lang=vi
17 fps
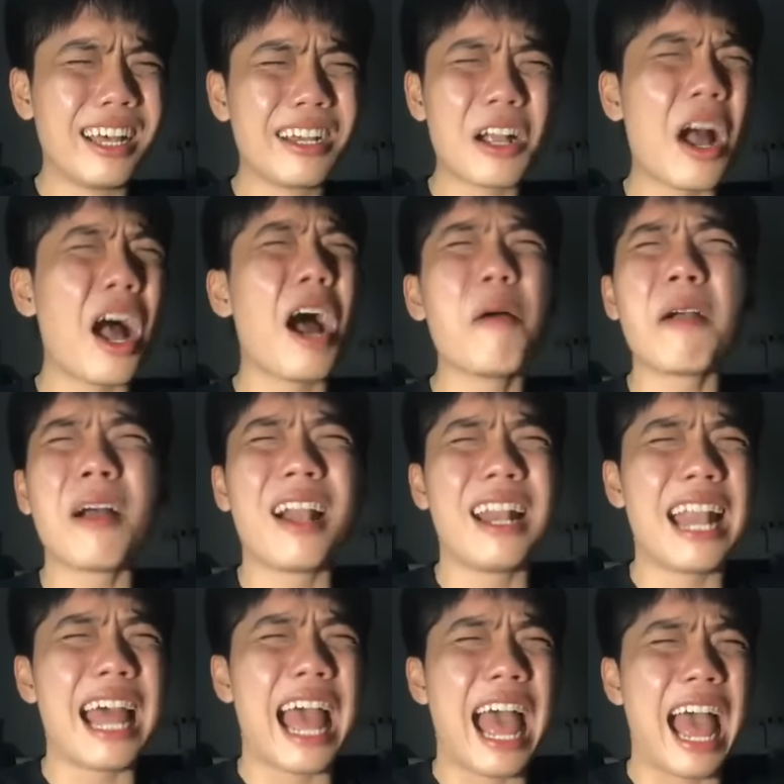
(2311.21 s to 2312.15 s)
con có
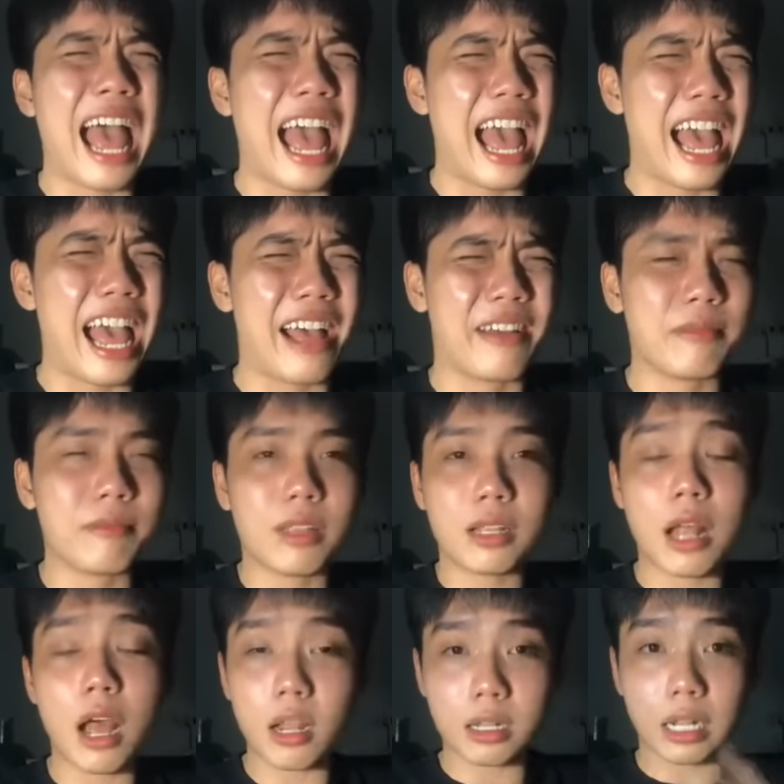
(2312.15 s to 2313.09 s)
làm
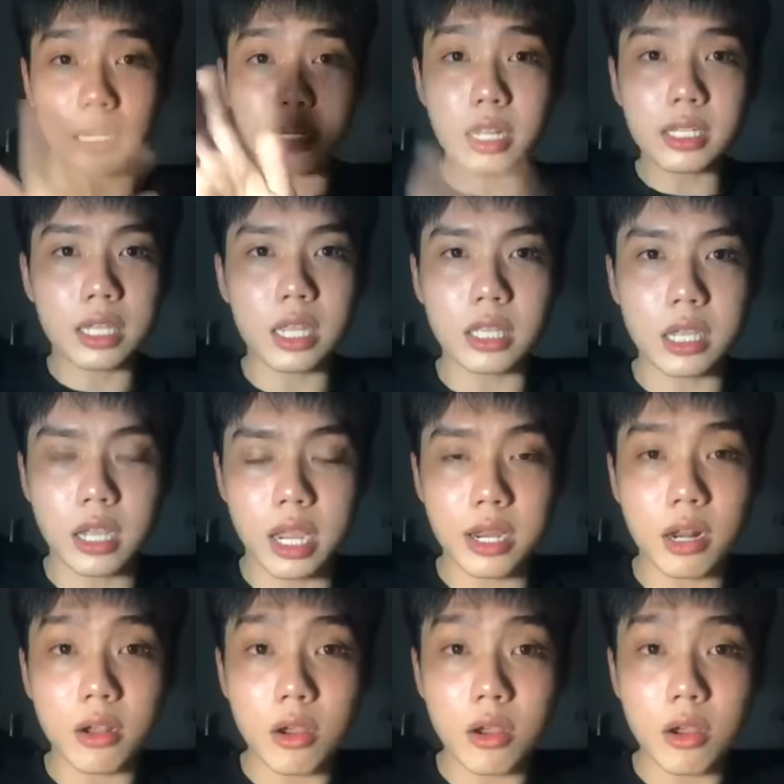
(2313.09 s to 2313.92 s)
đó thằng nicky tiki nó